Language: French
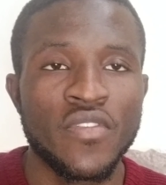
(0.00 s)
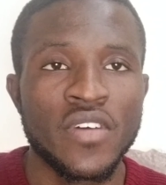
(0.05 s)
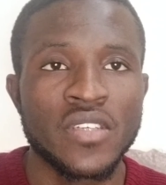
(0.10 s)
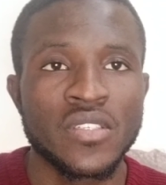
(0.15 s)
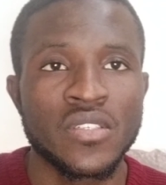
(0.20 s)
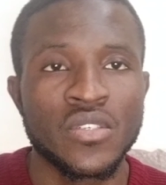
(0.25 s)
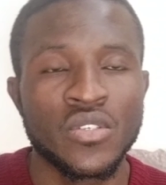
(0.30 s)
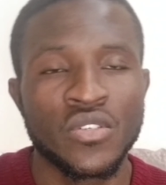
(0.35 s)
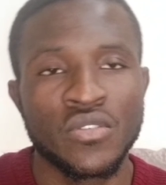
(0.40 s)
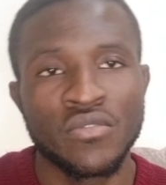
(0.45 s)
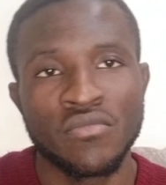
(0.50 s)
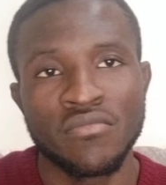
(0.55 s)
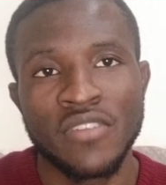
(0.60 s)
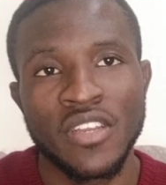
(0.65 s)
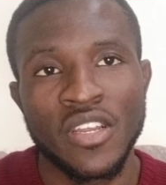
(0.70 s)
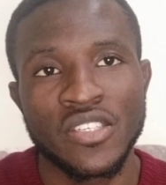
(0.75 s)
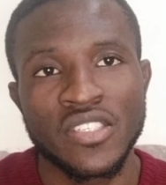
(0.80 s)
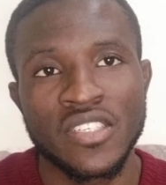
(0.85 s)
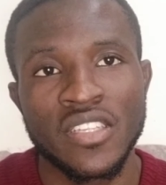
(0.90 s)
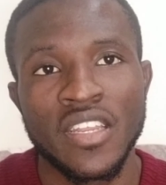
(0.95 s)
Alors, sans plus
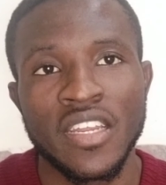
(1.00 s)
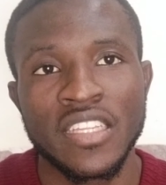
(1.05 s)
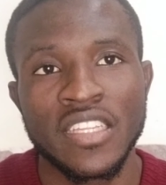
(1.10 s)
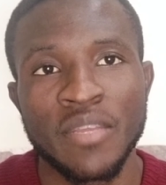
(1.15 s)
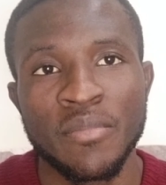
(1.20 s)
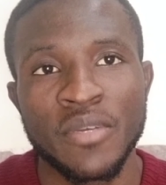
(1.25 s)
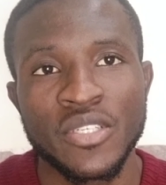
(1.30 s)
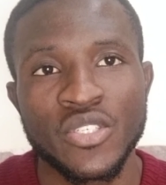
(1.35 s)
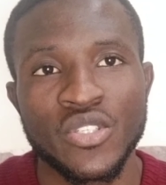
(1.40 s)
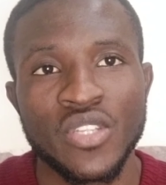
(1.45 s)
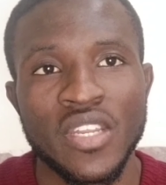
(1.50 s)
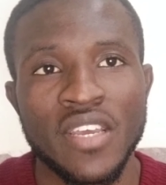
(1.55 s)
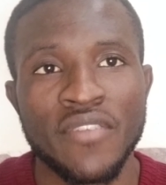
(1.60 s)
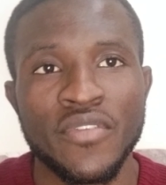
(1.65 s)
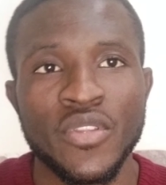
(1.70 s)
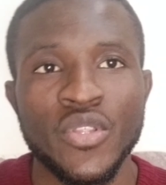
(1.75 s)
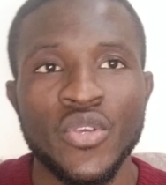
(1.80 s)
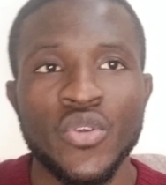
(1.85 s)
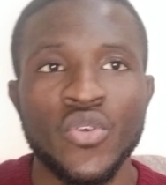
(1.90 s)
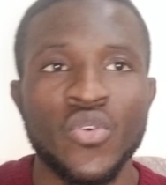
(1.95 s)
tarder, on va se
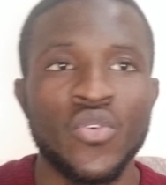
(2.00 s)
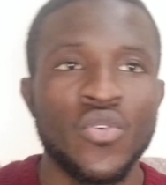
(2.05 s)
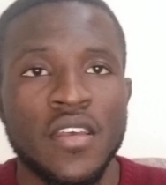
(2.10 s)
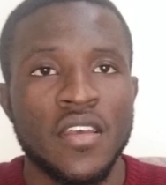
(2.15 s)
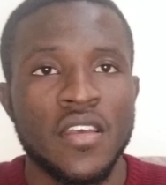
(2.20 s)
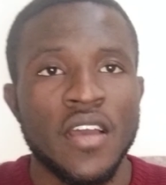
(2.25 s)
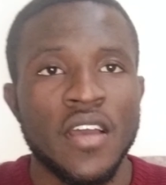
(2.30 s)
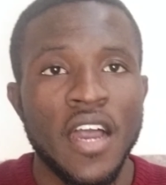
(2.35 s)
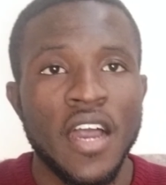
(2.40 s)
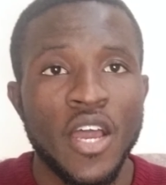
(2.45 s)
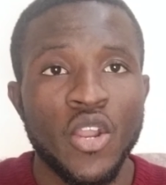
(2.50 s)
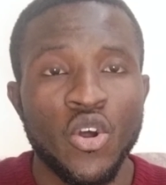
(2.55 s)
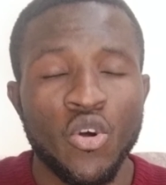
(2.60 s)
lancer dans la thématique de la vidéo.